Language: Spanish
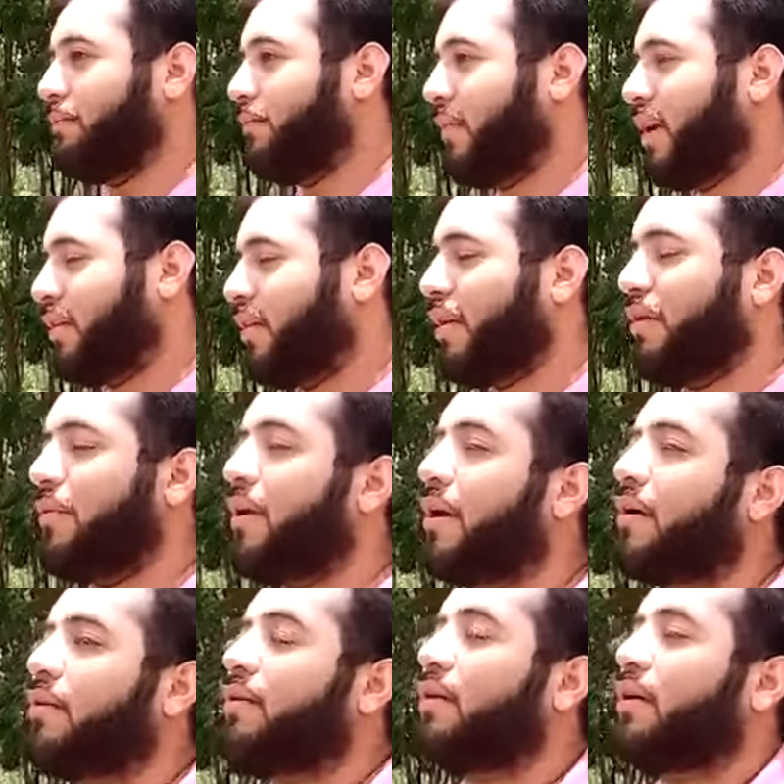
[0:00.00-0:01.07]
de,
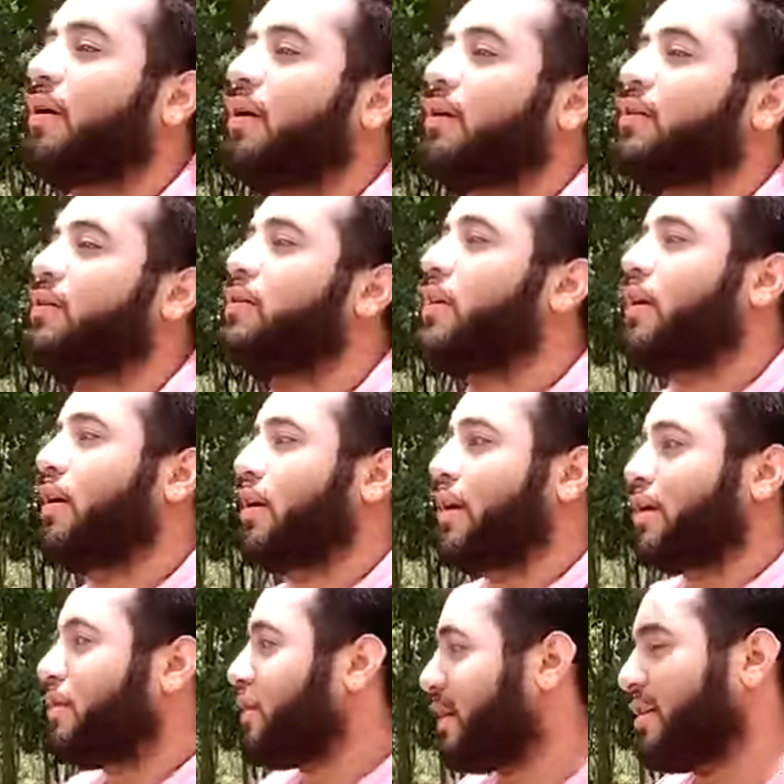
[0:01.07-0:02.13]
Artelivía, este, que
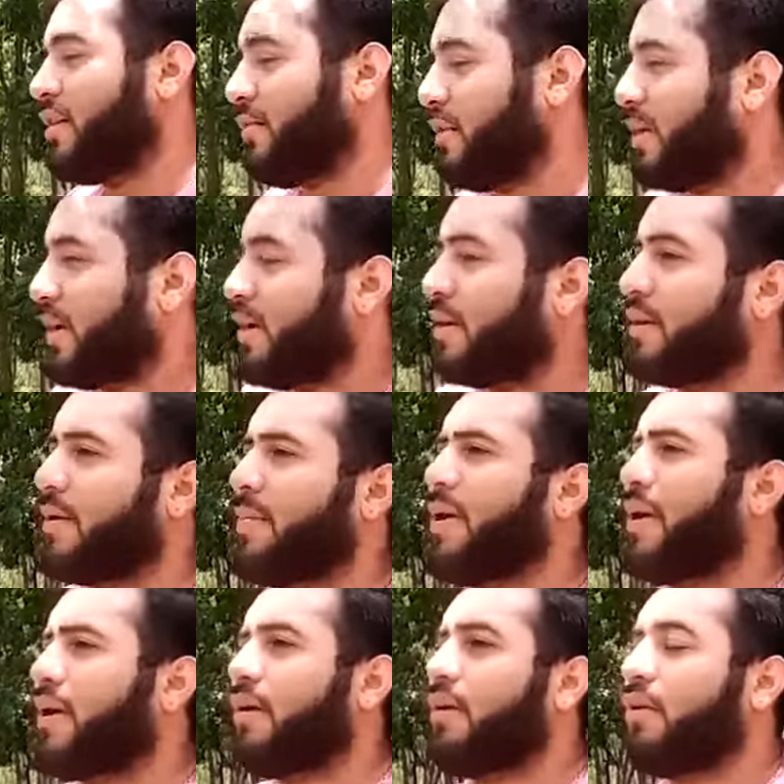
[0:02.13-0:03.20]
es que se encuentra aquí en
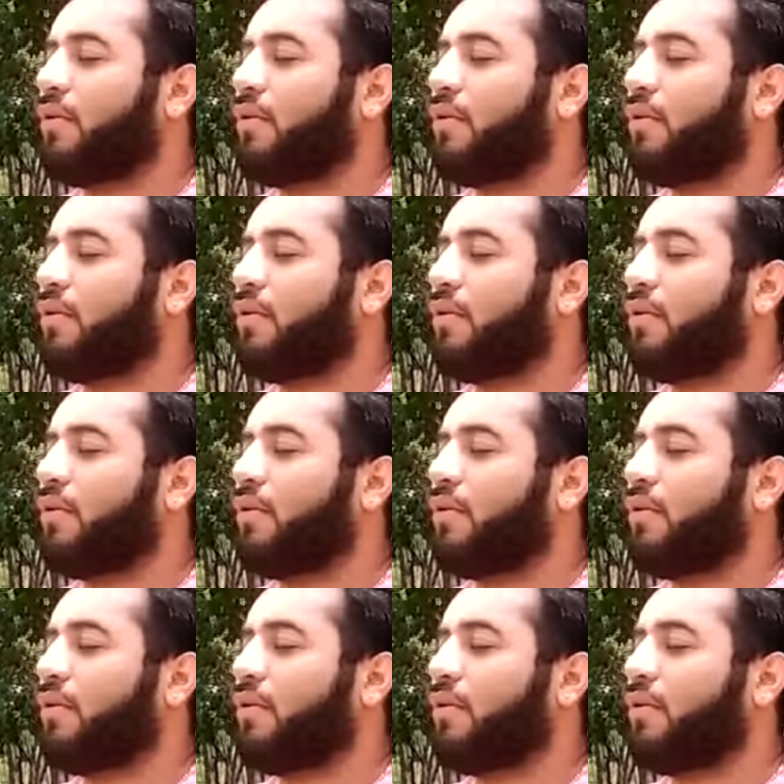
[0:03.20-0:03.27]
Altamira.